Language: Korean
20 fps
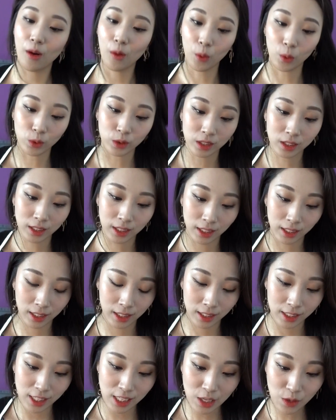
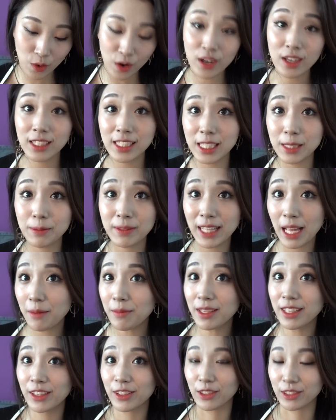오늘이 10월
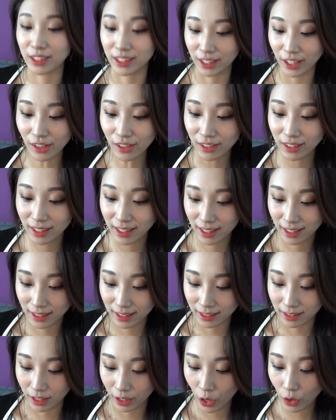13일이거든요.
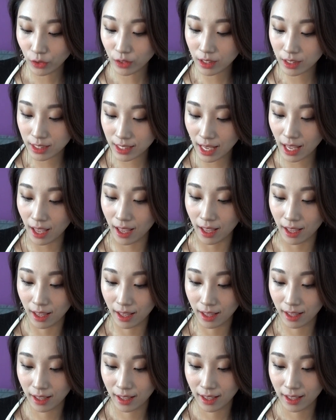근데 현재
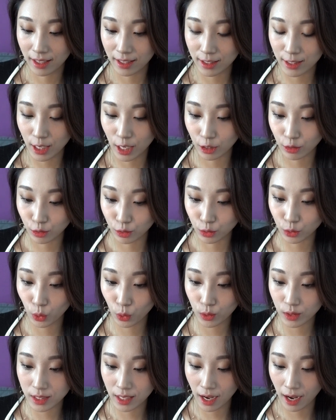제
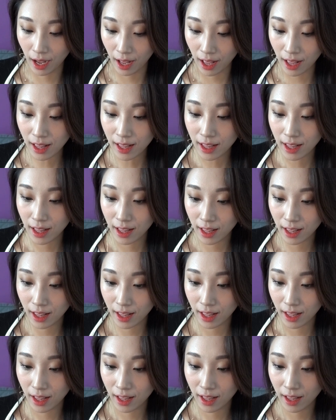구독자가
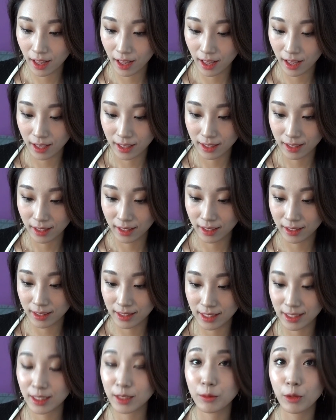
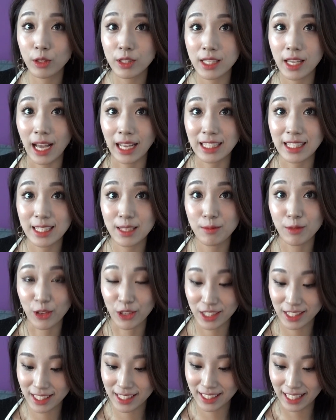지금 현재 아침
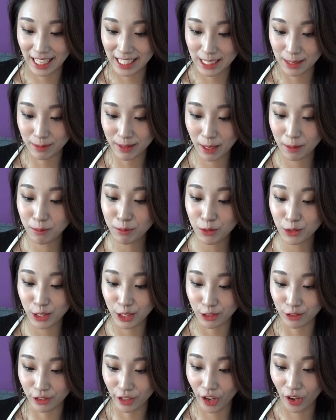10시
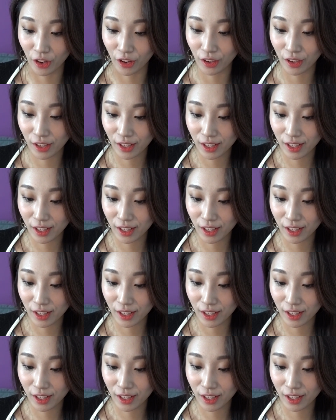43분이고요.